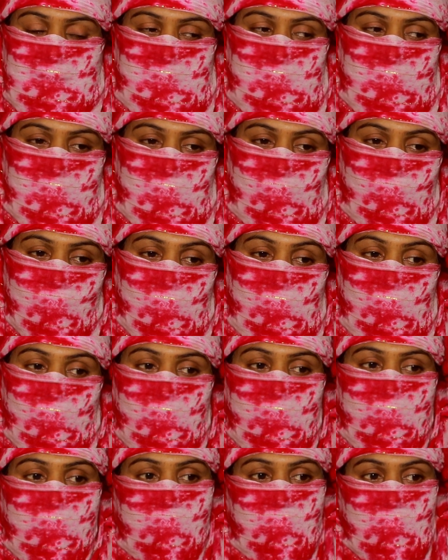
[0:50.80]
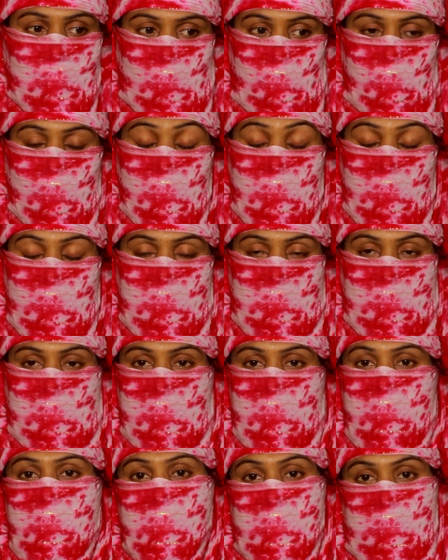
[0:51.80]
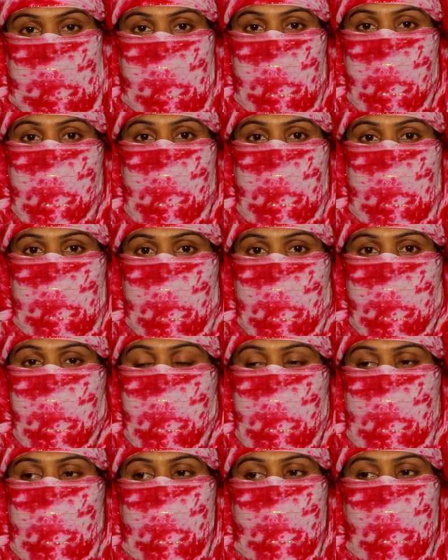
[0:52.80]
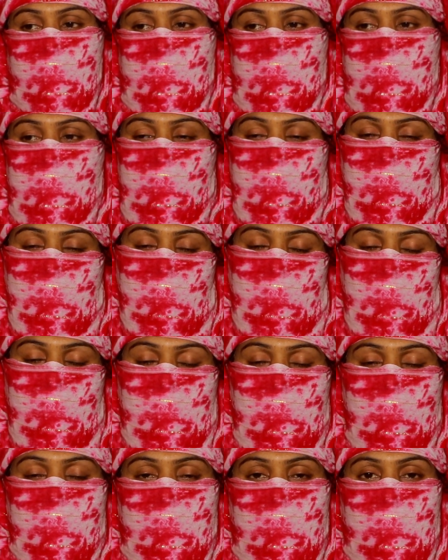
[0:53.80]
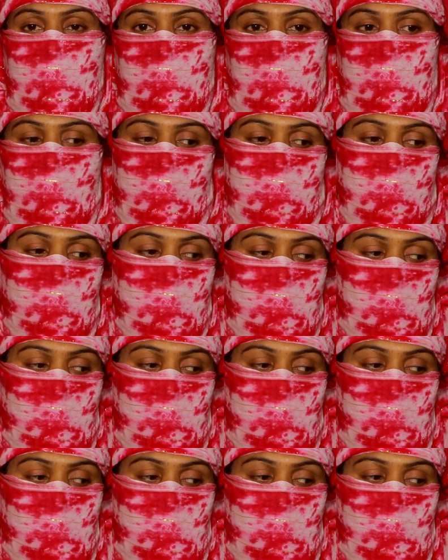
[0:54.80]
মানে যখন কোন ছেলে একটা মেয়েকে বিয়ে করে নেবে ওরে বাবা